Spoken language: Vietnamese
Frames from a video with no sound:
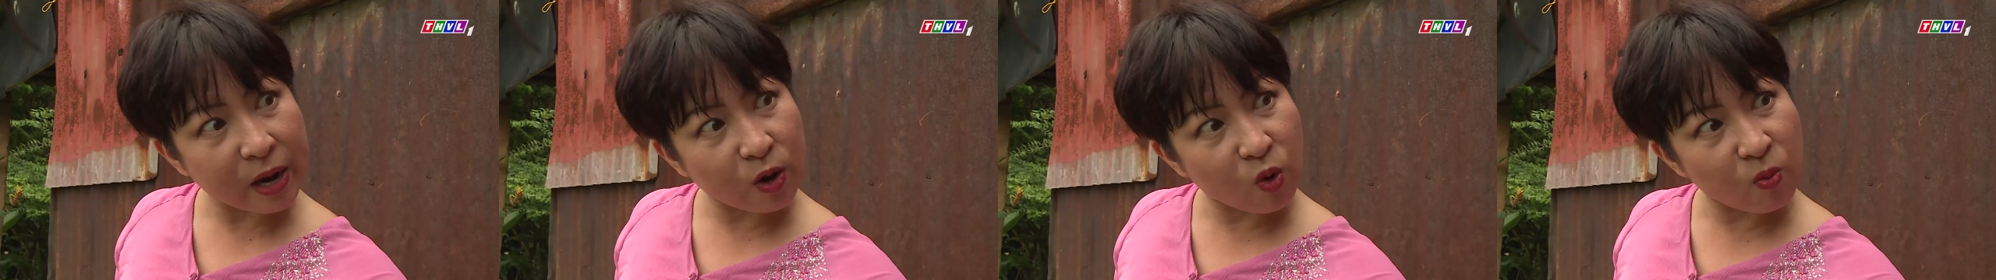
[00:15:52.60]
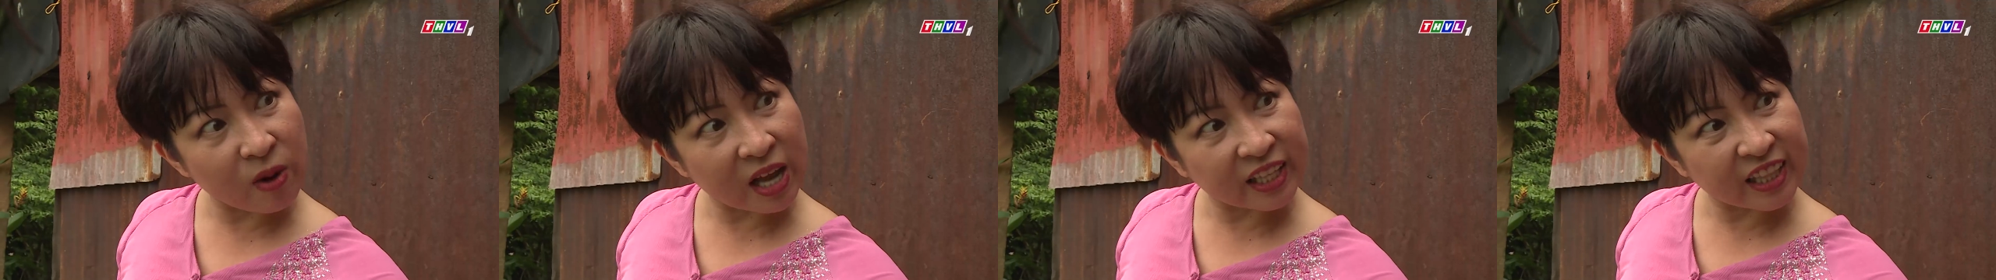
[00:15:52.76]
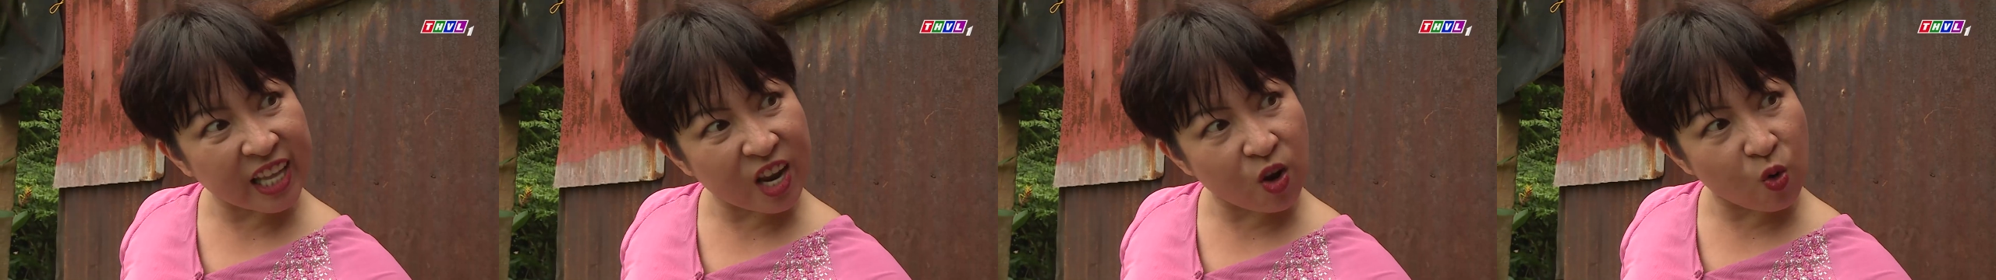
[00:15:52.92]
mày cũng
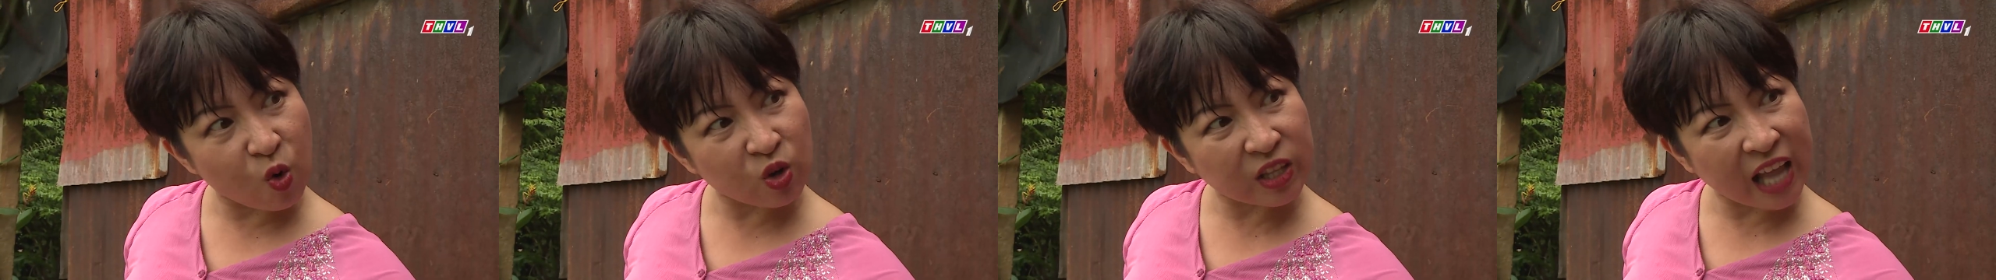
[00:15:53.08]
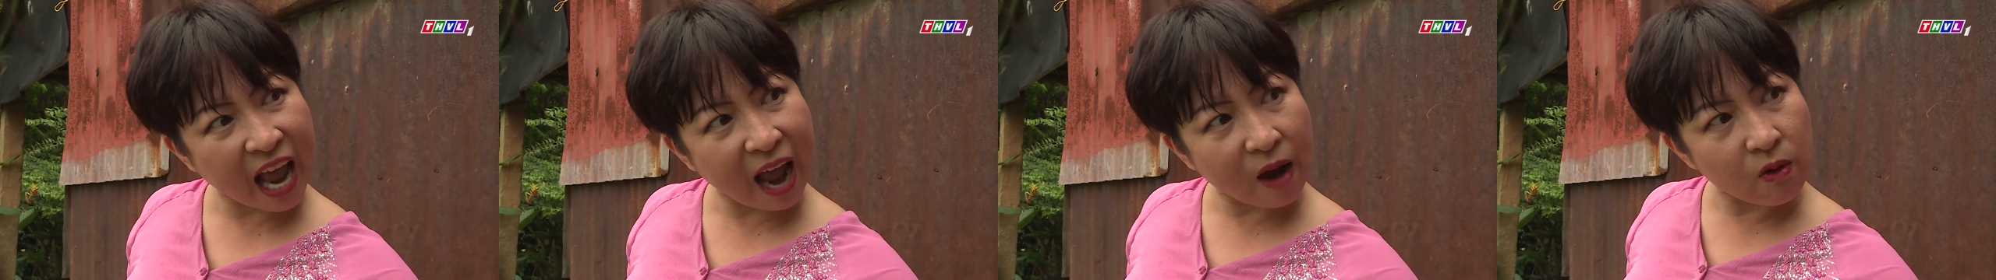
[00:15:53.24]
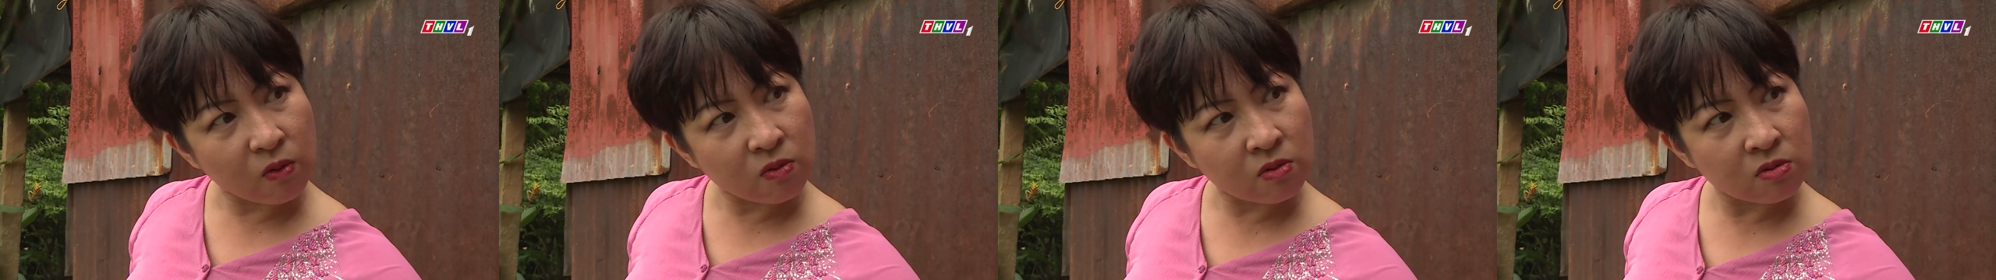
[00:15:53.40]
là tiền của
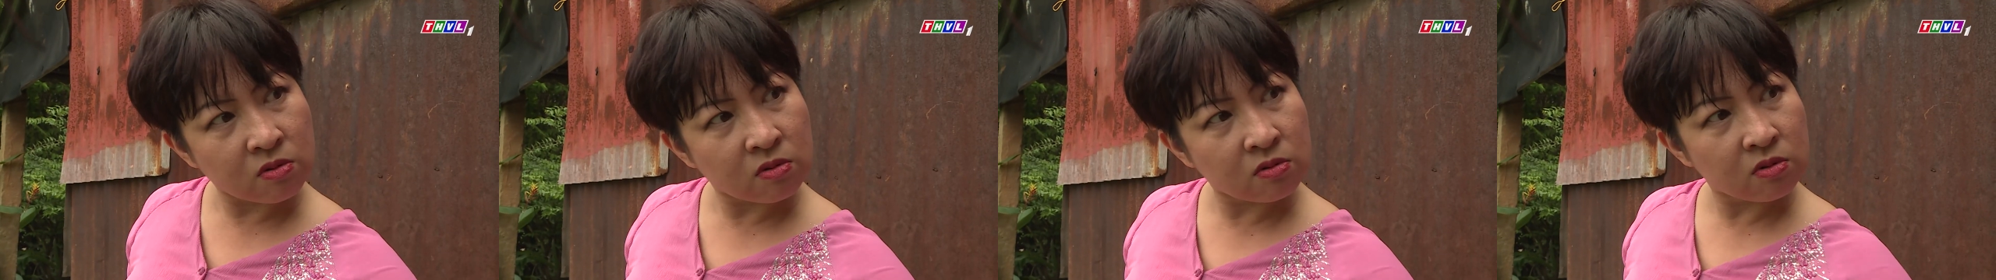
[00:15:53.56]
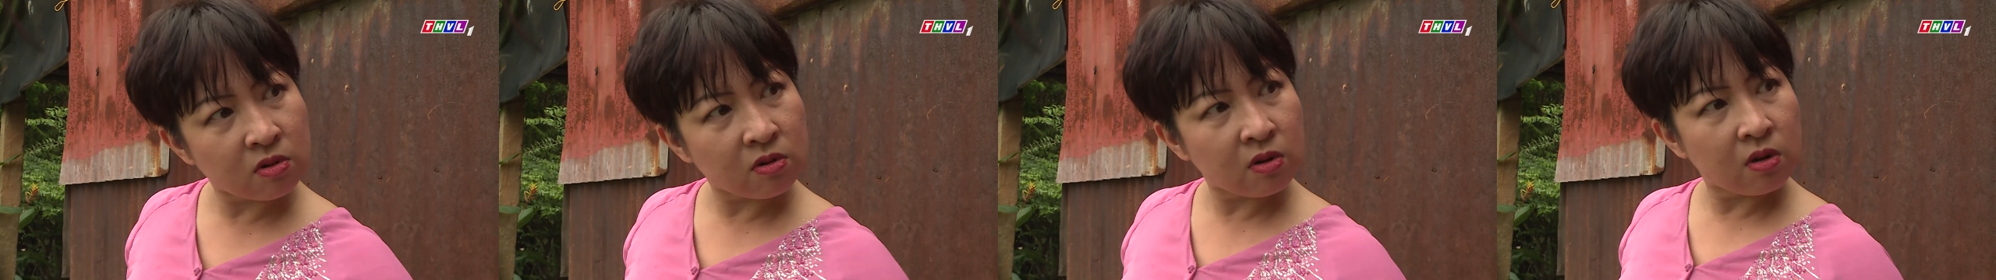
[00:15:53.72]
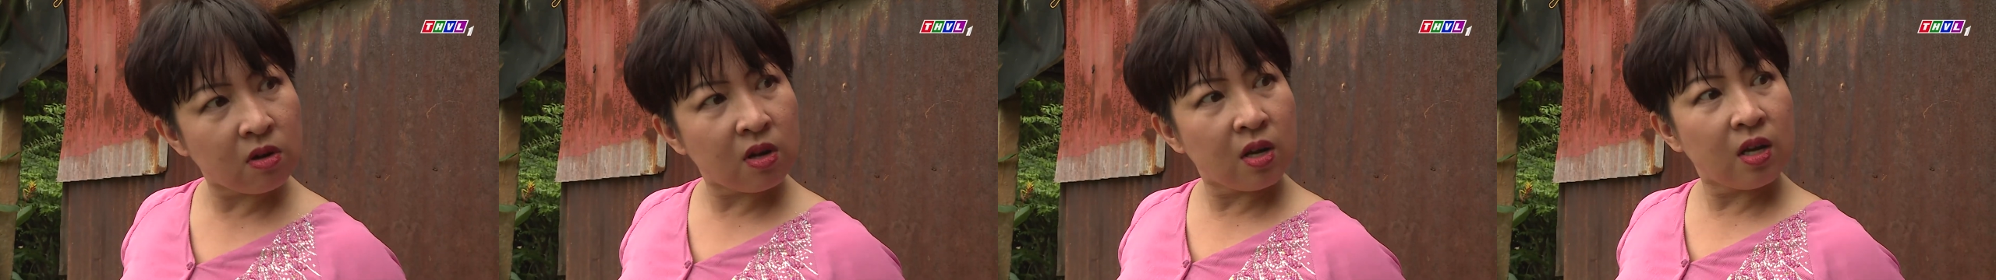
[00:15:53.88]
tao
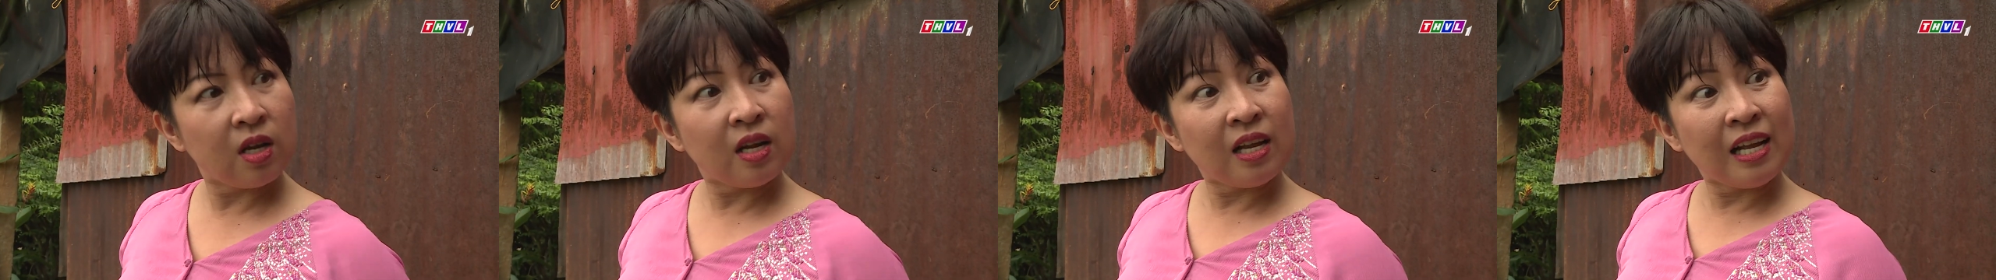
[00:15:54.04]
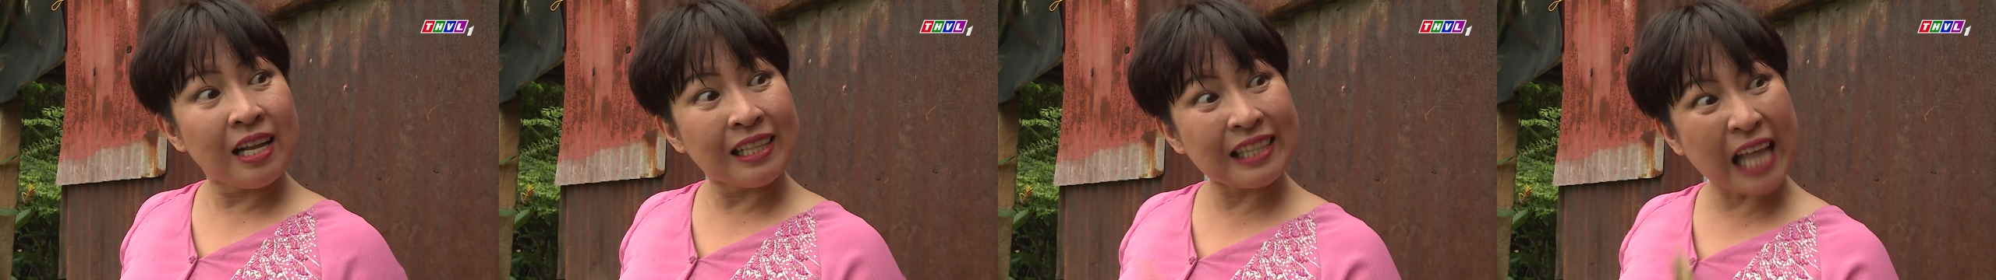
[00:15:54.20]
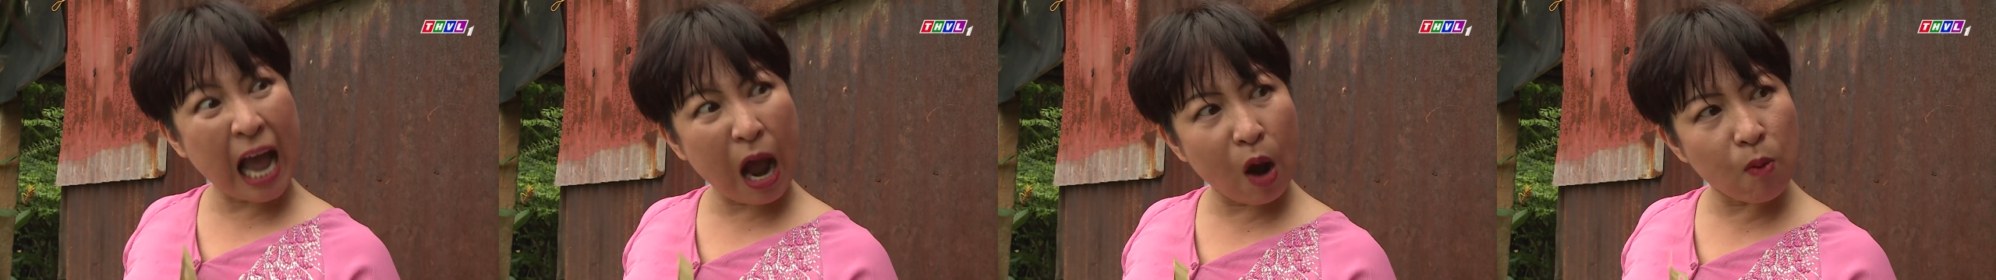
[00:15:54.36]

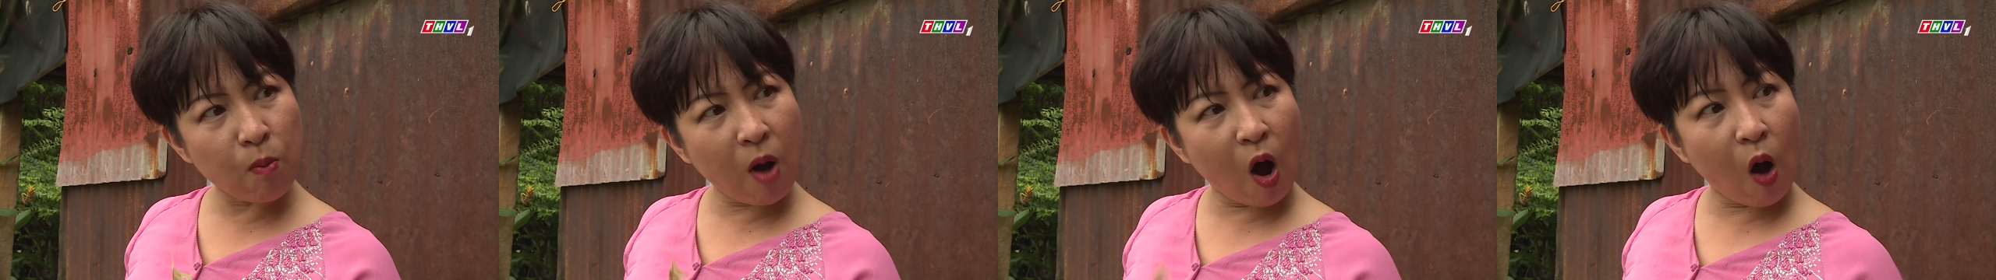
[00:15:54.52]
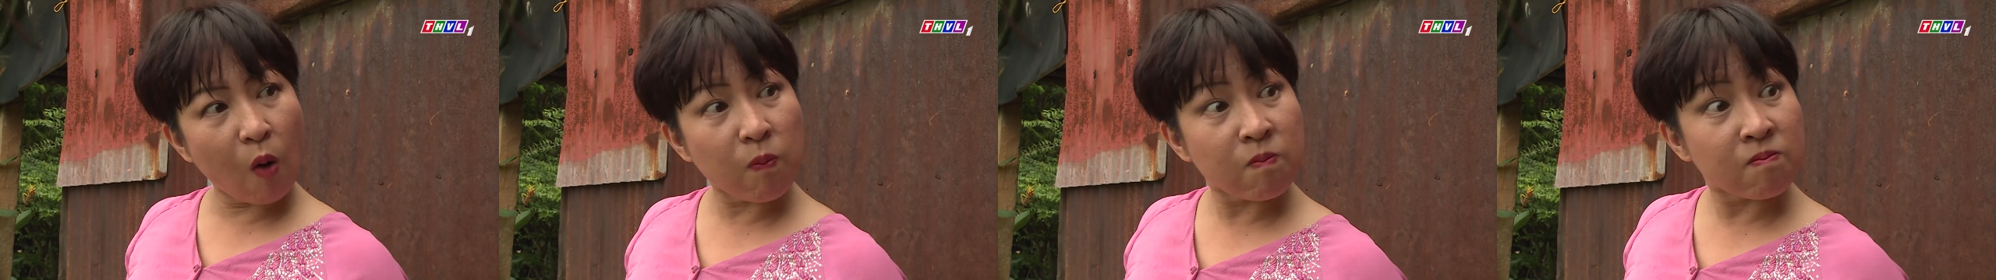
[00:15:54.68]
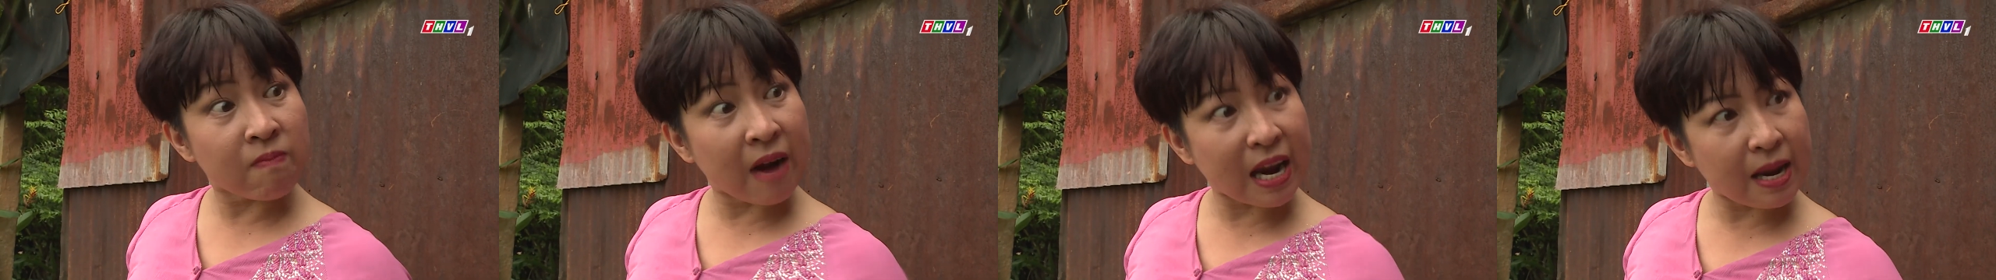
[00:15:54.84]

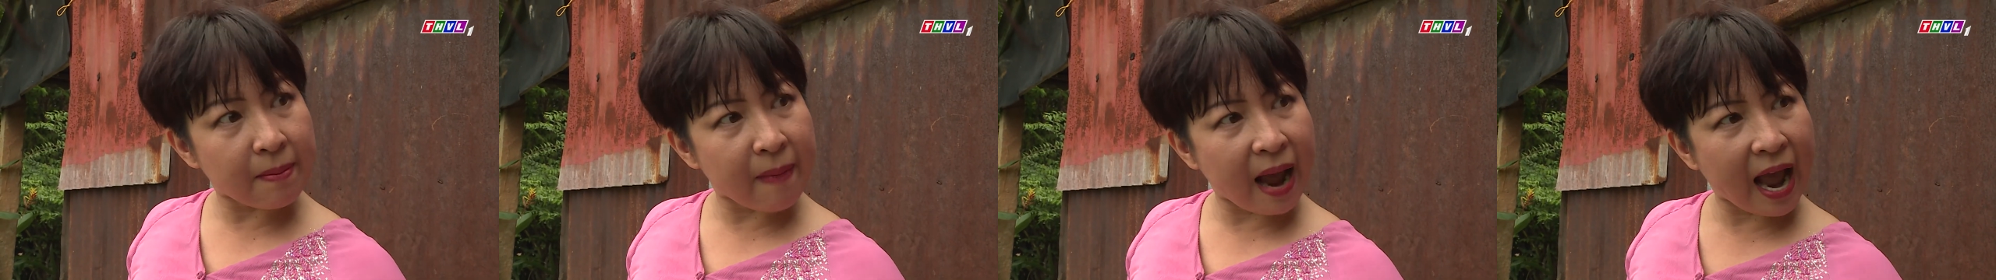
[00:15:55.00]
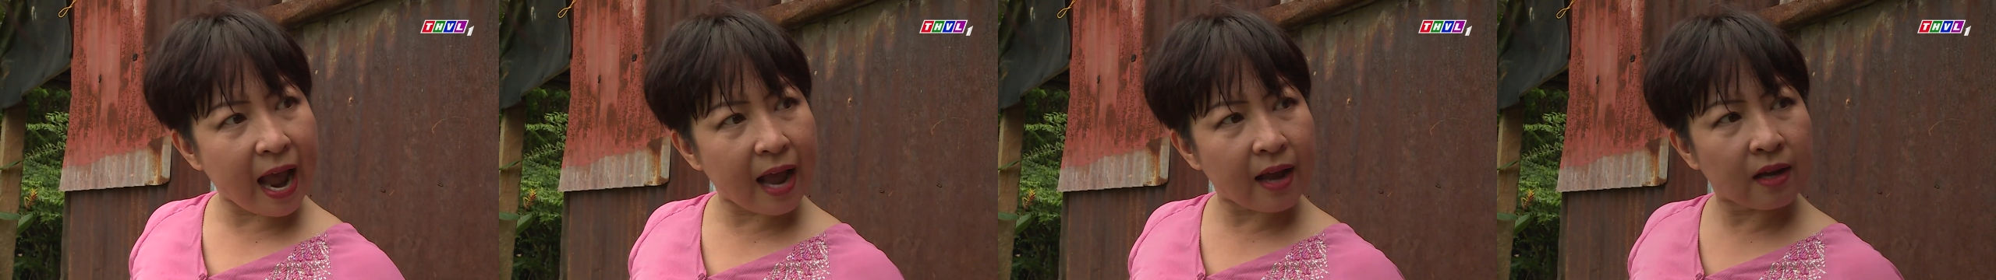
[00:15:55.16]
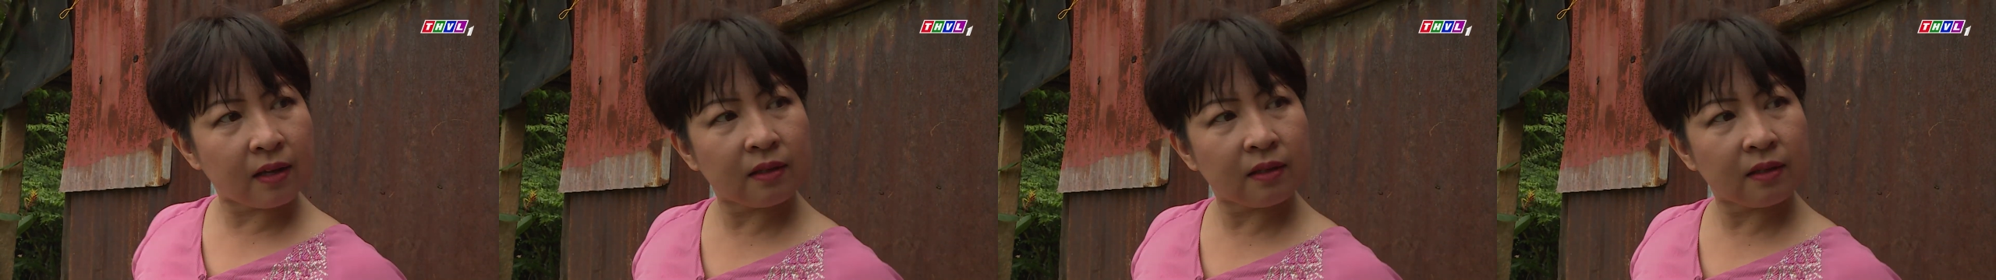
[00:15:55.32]
một mày ba